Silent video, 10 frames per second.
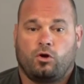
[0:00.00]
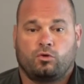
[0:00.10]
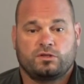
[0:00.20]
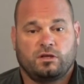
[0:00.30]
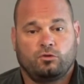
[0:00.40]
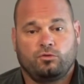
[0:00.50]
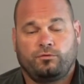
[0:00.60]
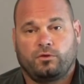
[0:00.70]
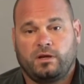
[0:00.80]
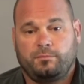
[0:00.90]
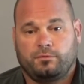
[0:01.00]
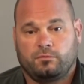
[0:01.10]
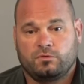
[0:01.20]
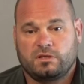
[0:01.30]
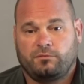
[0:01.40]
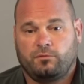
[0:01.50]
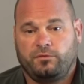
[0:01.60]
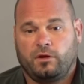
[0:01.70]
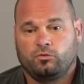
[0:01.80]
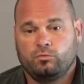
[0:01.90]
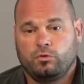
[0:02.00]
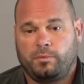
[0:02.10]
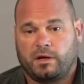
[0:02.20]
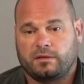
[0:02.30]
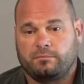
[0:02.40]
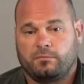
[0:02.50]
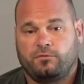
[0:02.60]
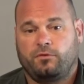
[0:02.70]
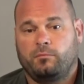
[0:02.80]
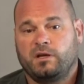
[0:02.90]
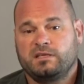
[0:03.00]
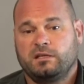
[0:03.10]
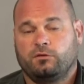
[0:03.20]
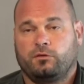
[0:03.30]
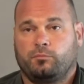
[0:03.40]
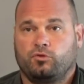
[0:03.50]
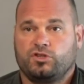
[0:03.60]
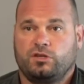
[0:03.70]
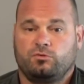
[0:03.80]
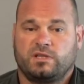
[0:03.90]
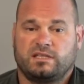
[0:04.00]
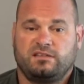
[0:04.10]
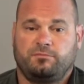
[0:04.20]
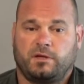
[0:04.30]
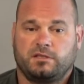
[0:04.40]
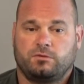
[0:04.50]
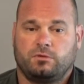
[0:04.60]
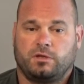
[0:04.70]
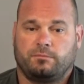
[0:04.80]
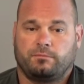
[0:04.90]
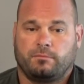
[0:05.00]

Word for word: au sein de l'UFOLEP, nous avons fait un double pari, formalisé dans un projet éducatif particulier.